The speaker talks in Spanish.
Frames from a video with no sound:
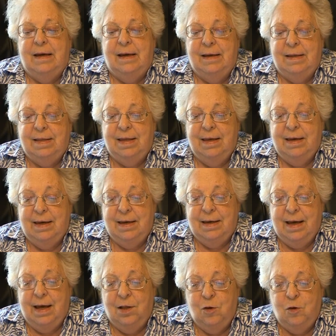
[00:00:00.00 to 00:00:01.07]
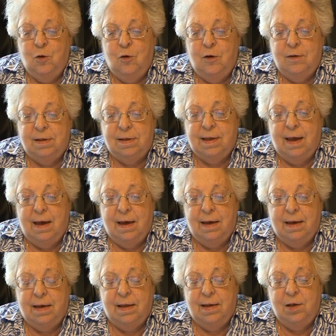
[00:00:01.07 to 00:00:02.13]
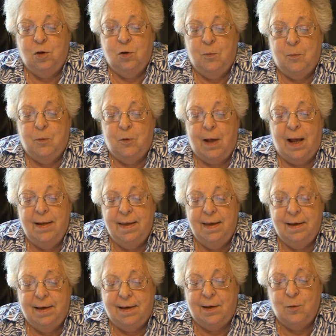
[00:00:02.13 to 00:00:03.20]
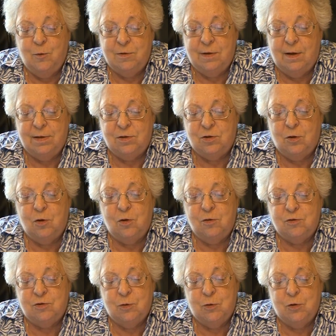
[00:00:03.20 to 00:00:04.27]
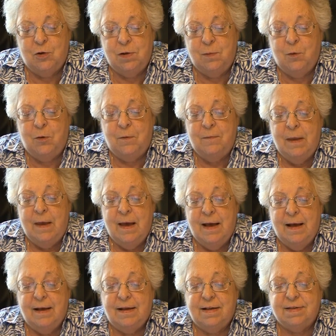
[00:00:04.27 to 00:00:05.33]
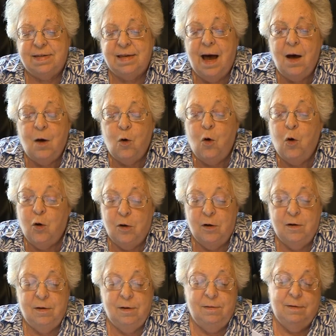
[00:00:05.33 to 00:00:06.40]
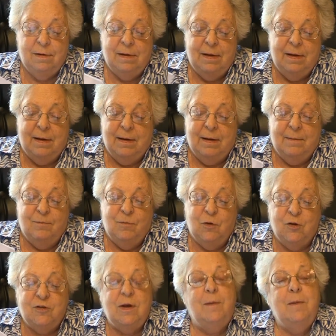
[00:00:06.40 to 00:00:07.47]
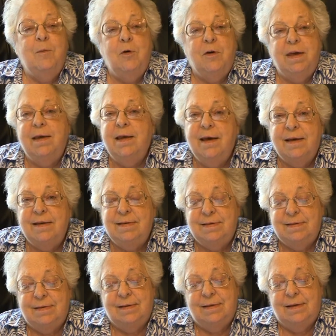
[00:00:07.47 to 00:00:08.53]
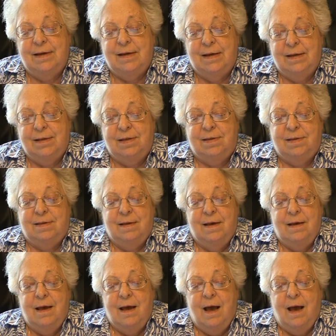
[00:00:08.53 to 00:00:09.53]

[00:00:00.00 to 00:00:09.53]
Este canto está escrito por alguien que usa el seudónimo Xa Olg. No sabemos quién es. es.